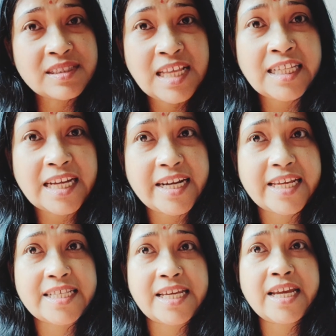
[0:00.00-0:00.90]
দাদাকে
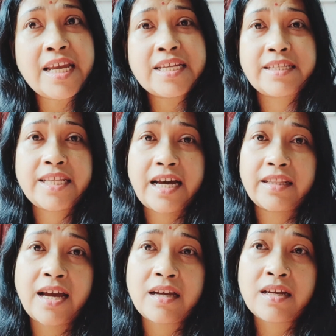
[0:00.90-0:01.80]
রেখেছে যে
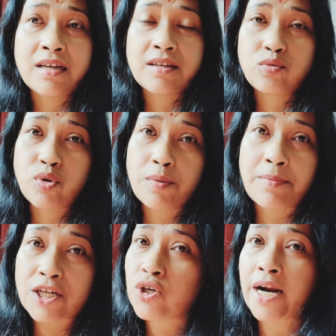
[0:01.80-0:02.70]
দাদা তুই
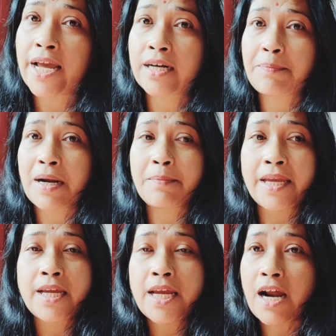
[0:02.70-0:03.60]
মাসহারা একটা
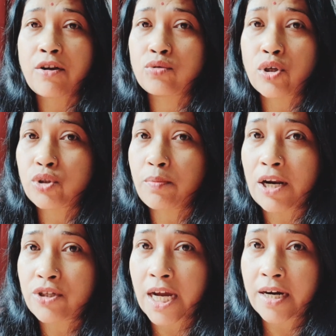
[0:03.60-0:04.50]
পারবি কারণ তোর তো
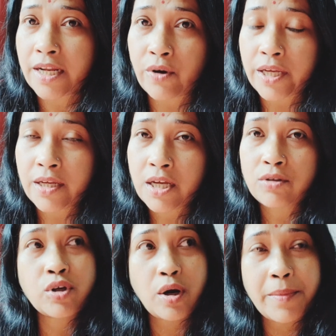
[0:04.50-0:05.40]
ভালো চাকরি নয়
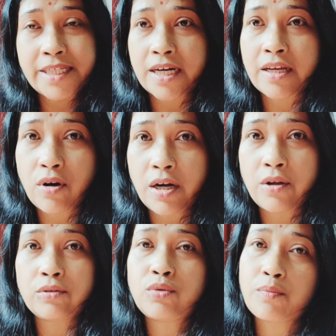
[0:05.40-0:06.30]
তুই গভর্নমেন্ট চাকরি
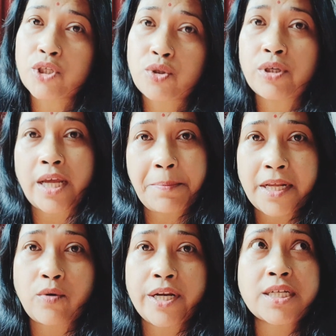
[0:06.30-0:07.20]
করলেও তুই মজদুর
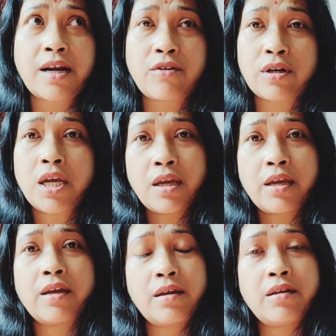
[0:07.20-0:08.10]
টাইপেরই করিস কারণ
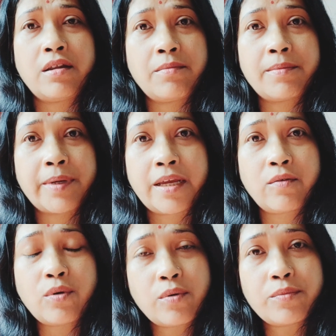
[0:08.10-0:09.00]
মানে
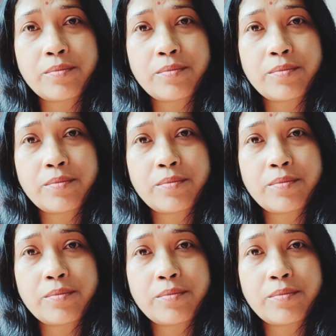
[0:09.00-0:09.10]
ও